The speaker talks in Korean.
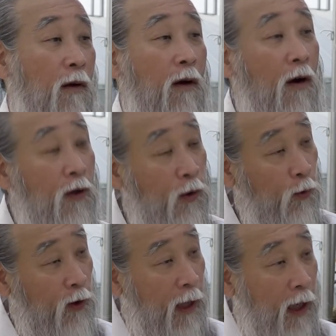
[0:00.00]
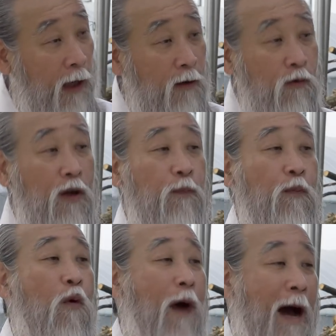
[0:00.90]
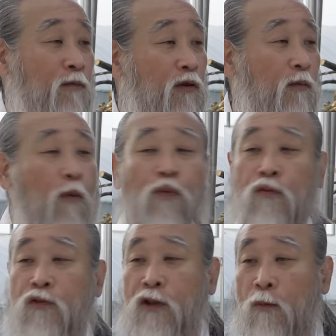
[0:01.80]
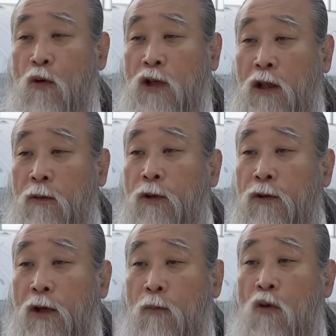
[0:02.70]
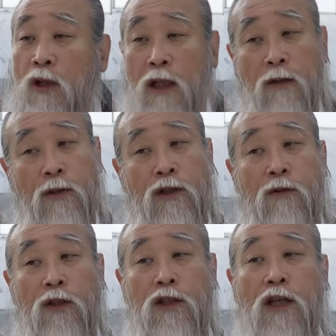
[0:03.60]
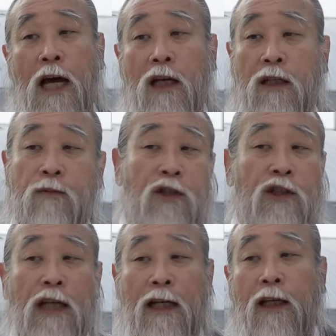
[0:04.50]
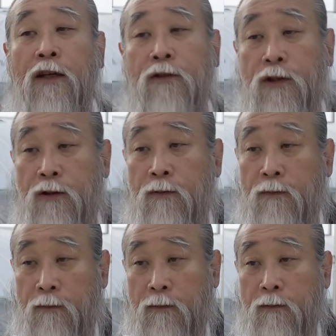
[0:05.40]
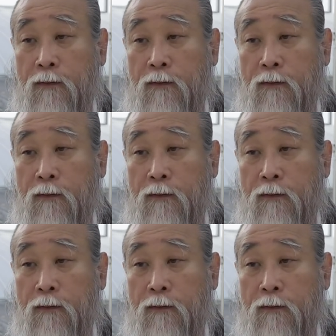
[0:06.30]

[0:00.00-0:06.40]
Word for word: 어려울 때 갖고 이 뭐 아무도 못 풀어준데 목사님이 그렇게 목사님이 신이지 하나님이 신이 아니에요 지금.